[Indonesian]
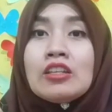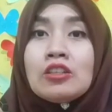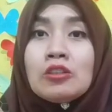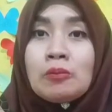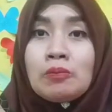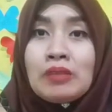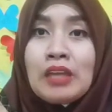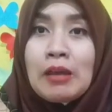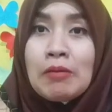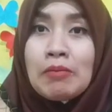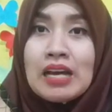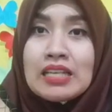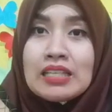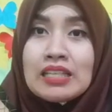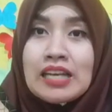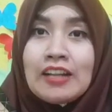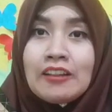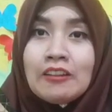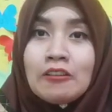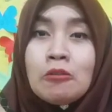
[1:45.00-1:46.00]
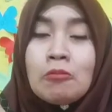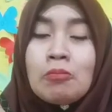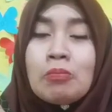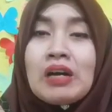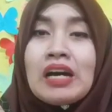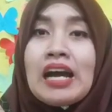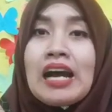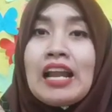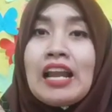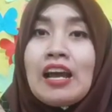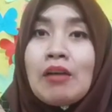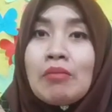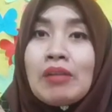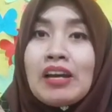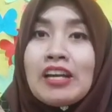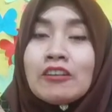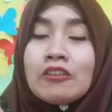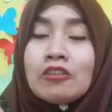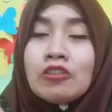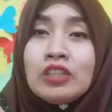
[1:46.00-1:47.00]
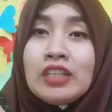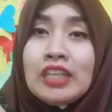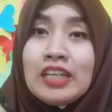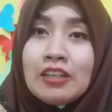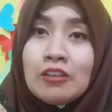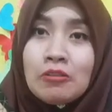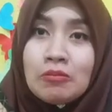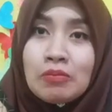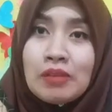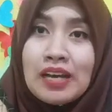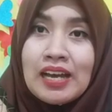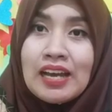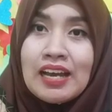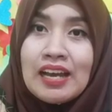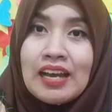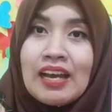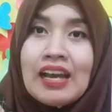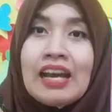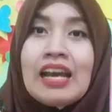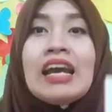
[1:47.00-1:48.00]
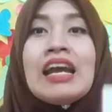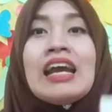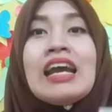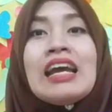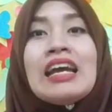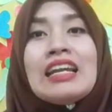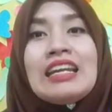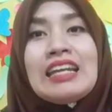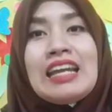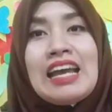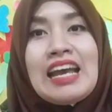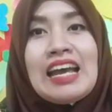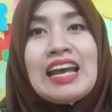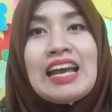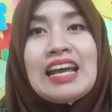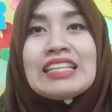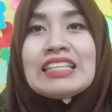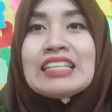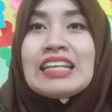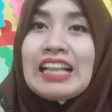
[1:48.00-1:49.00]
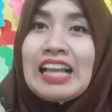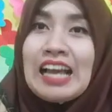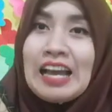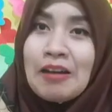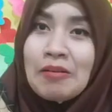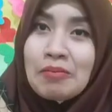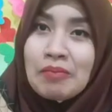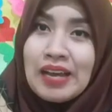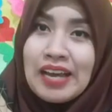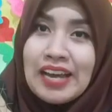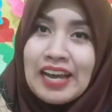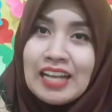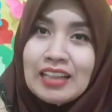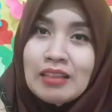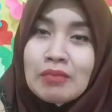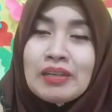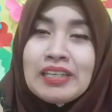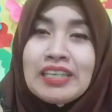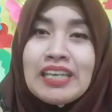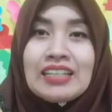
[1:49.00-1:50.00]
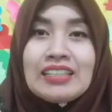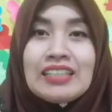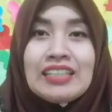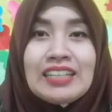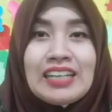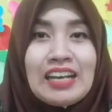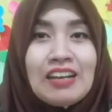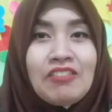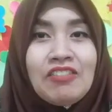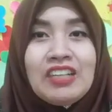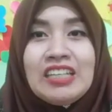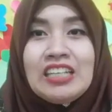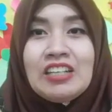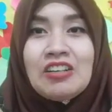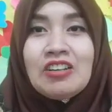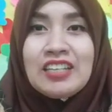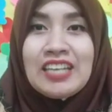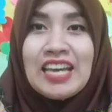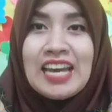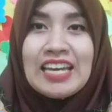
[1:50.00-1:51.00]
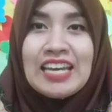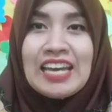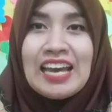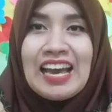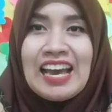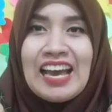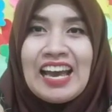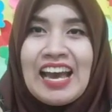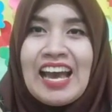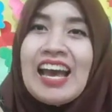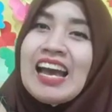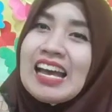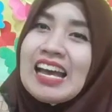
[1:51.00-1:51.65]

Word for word: subtema 1 pengalamanku di rumah. Nah, selamat menyaksikan videonya ya.